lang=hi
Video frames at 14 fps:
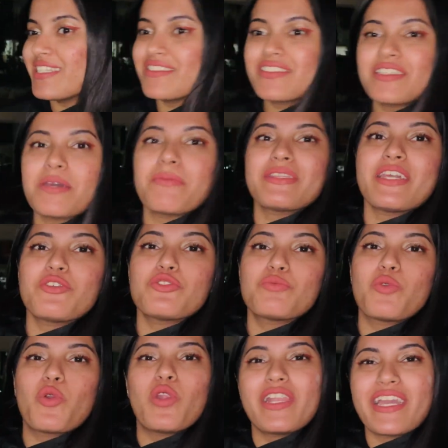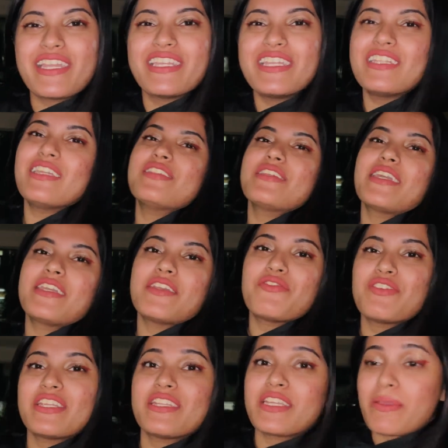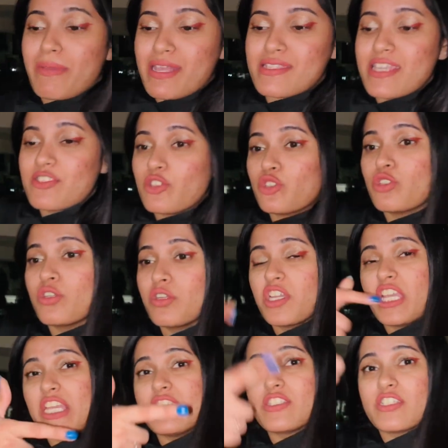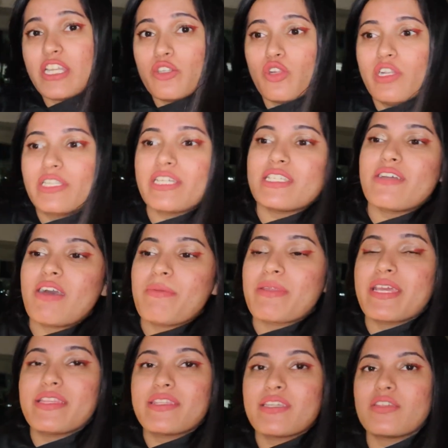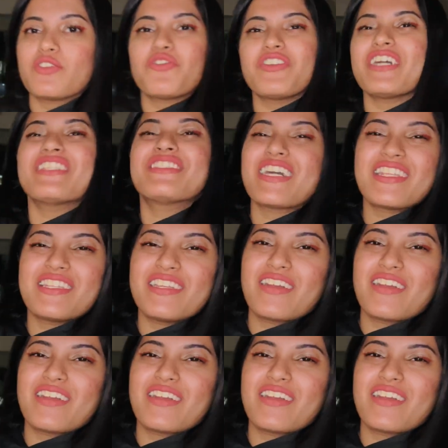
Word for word: इनसे ना पता है कुछ बोलना ही नहीं चाहिए फिर इनके पास ना सिर्फ इंस्टेंट उल्टे जवाब रहते हैं तो फिर अच्छा नहीं